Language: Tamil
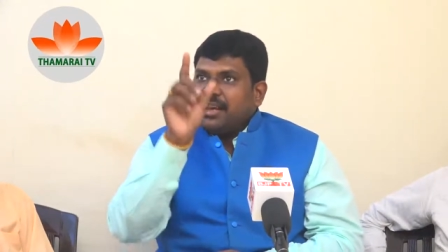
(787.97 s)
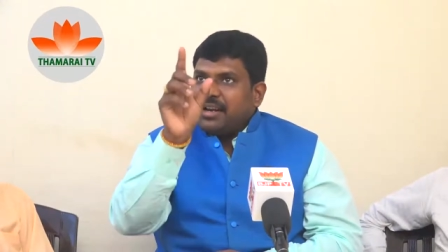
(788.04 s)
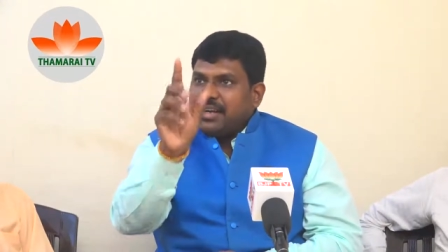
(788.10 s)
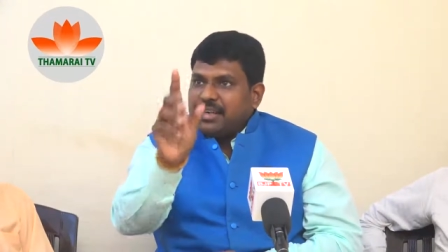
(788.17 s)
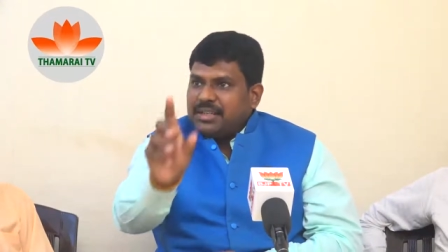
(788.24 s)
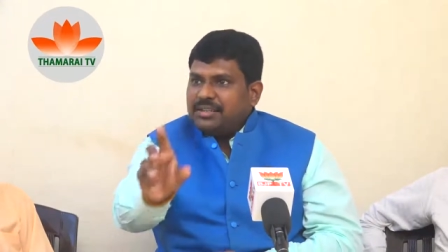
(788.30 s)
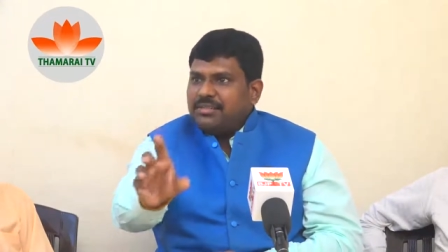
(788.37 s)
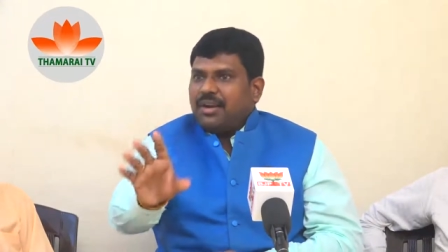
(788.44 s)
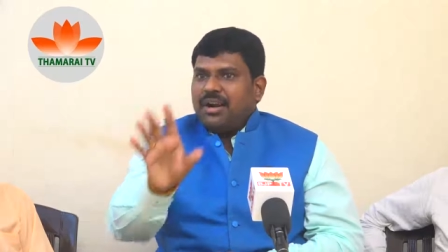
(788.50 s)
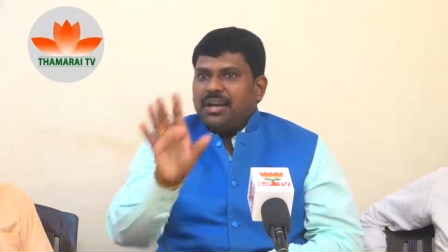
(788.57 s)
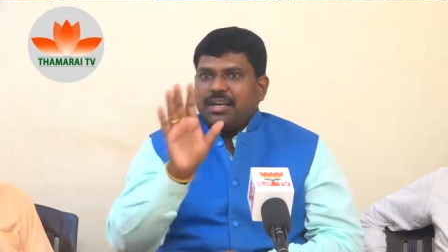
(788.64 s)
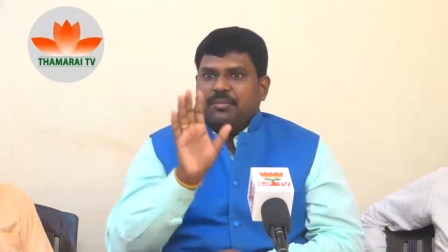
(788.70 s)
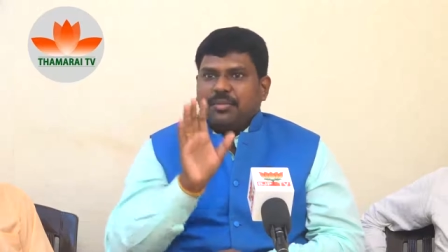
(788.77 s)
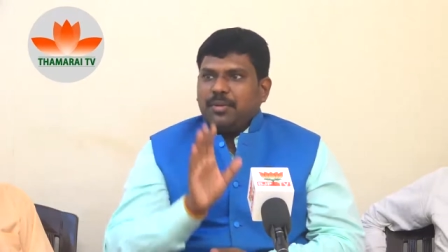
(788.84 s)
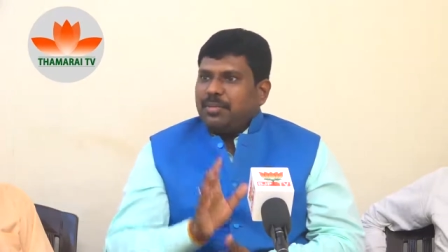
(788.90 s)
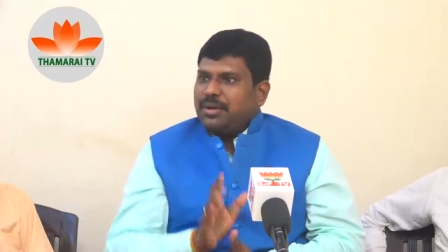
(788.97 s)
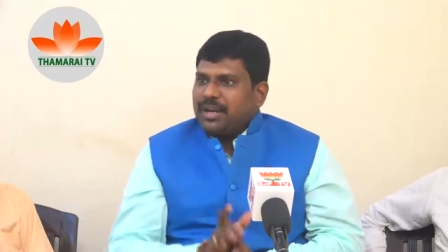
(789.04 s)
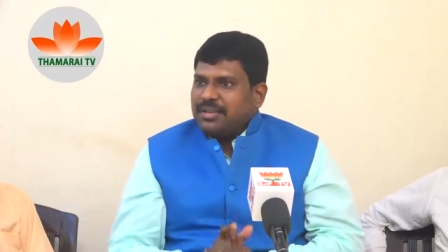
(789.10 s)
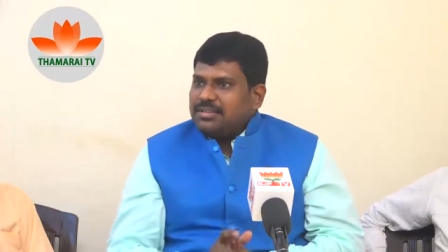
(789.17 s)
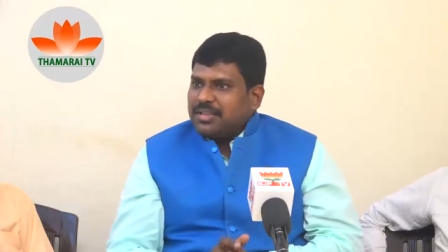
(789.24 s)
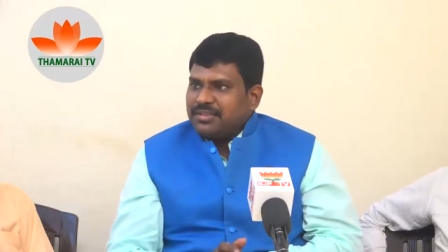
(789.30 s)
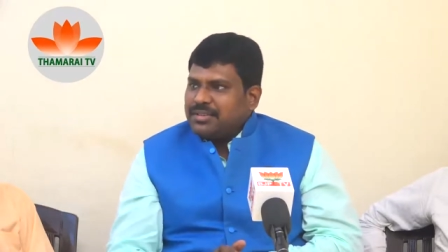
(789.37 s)
ரெண்ட்டு வாடகை பே
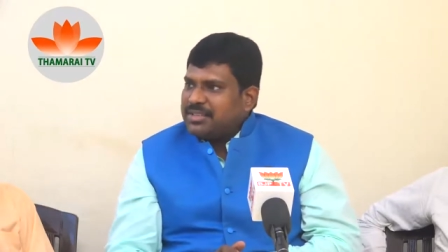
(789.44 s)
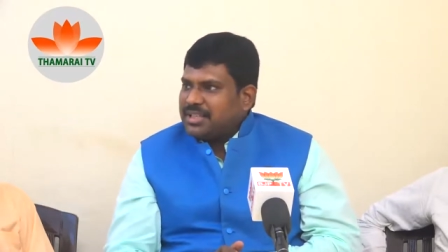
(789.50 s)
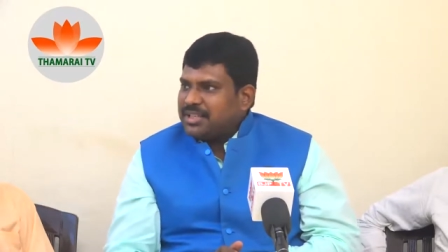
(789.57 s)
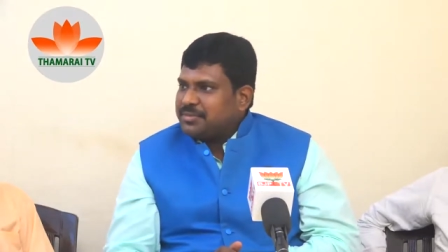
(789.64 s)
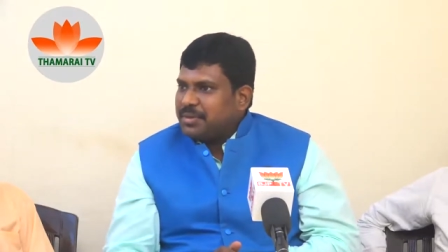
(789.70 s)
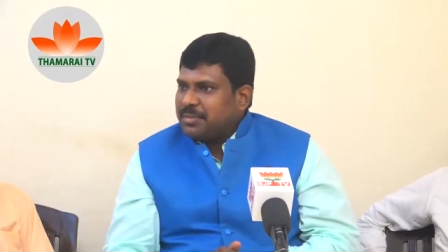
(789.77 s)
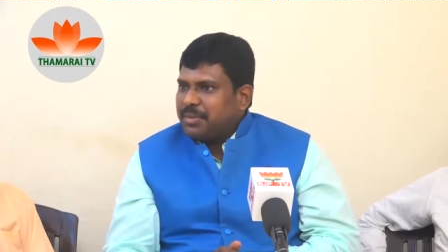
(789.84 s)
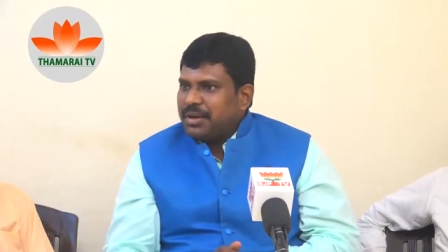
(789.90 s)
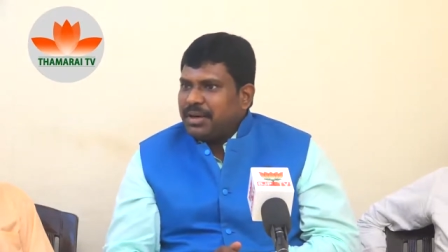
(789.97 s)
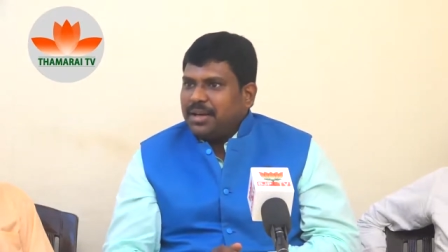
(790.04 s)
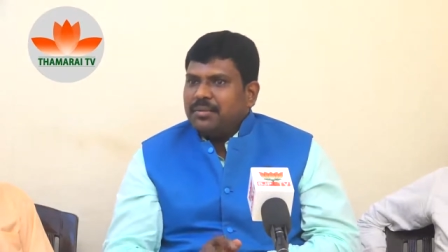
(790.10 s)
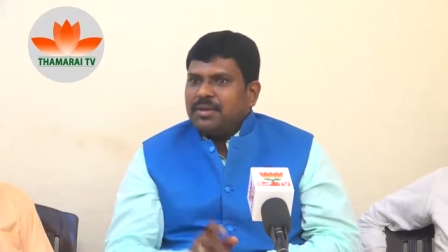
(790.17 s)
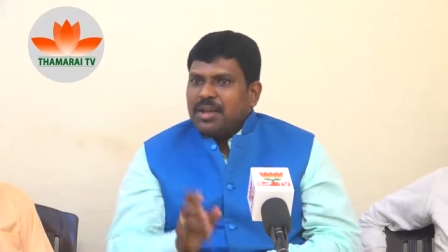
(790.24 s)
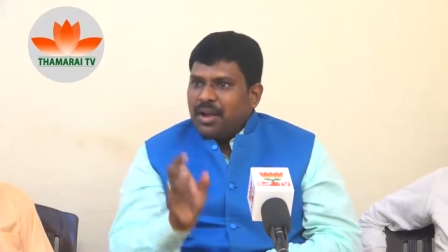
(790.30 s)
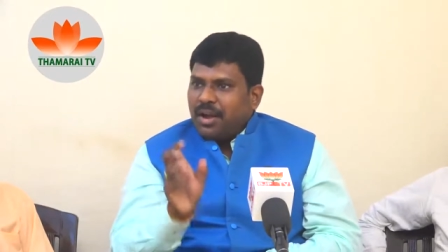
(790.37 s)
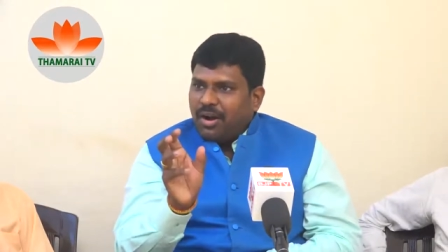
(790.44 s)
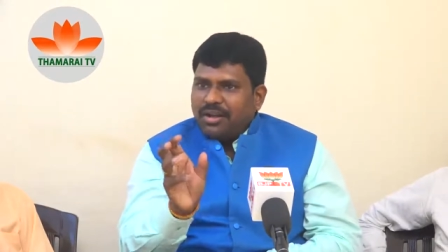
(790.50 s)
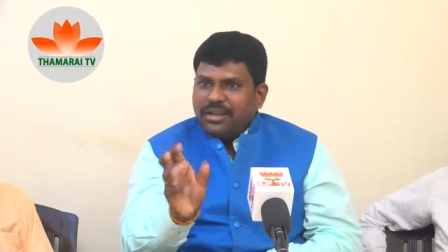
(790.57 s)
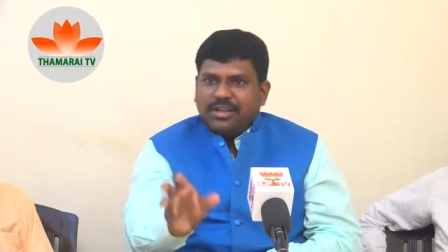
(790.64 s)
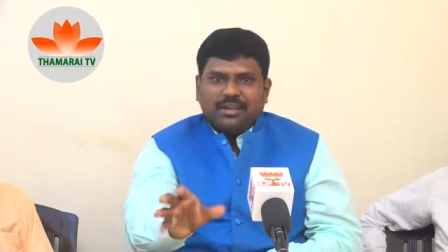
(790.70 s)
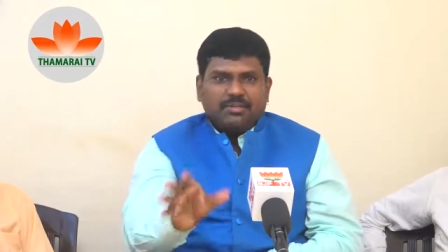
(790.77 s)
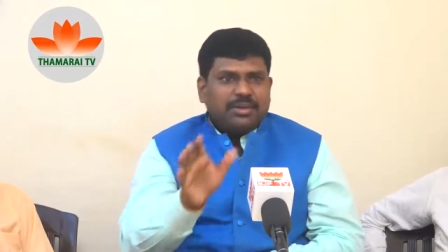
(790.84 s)
பண்ணால் சர்வீஸ் டேக்ஸ் பே பண்ணுறேன்
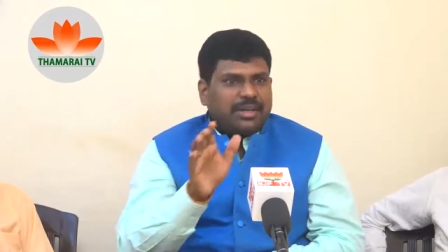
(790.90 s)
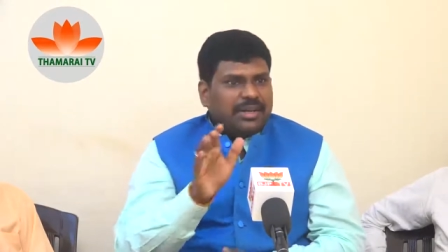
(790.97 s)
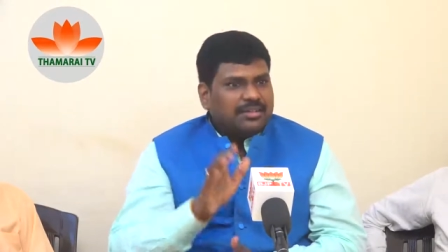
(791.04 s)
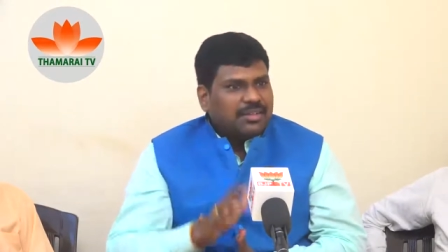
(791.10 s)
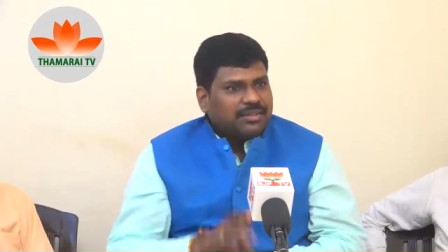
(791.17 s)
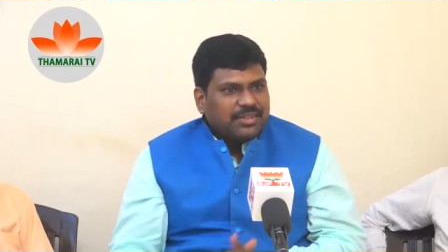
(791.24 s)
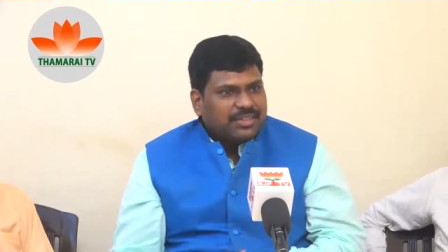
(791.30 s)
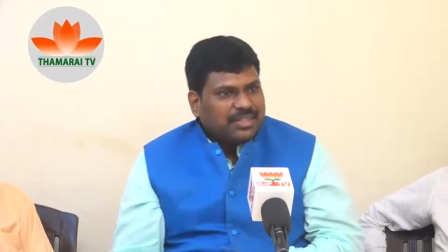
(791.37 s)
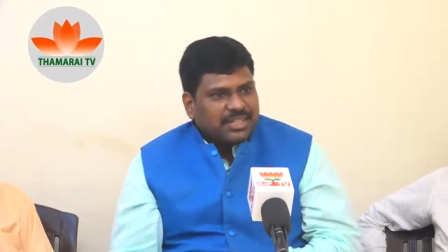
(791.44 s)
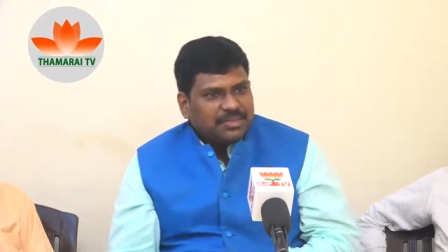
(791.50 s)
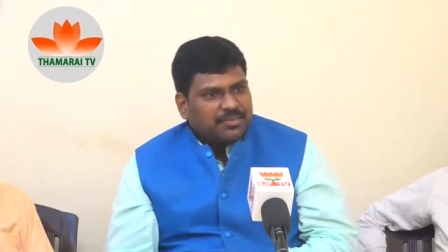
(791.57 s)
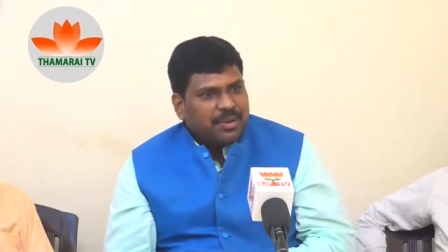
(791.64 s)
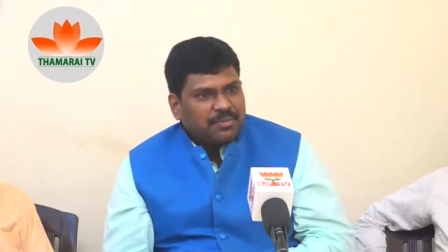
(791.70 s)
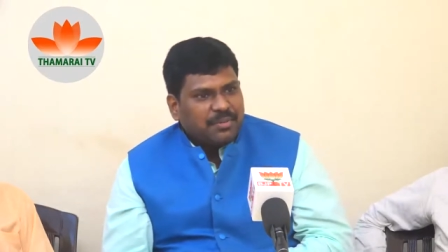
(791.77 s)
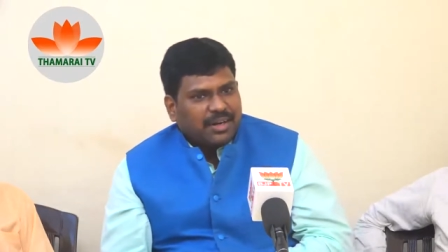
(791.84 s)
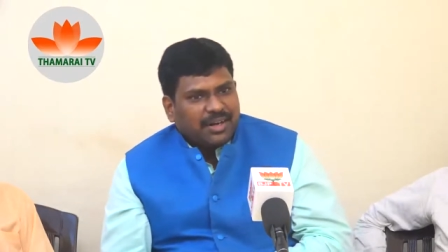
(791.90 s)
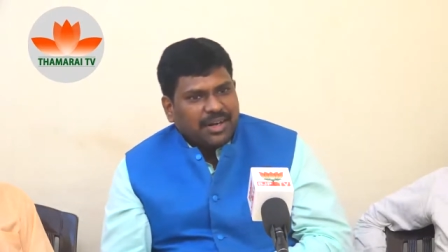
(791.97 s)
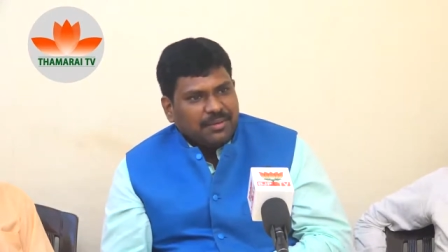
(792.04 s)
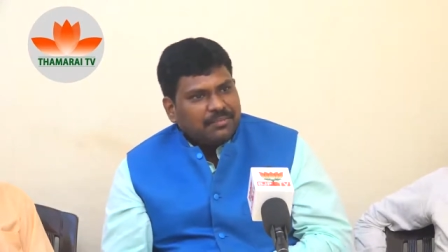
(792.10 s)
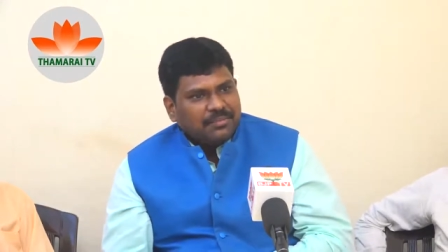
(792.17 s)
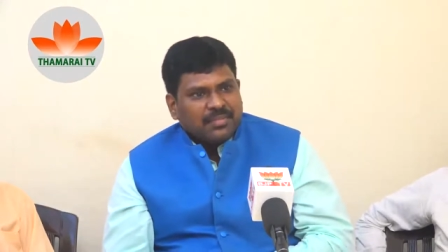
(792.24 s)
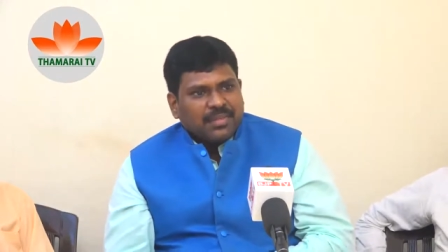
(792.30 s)
ஆடிட்டர் பில்லில் சர்வீஸ் டேக்ஸ் பே பண்ணுறேன்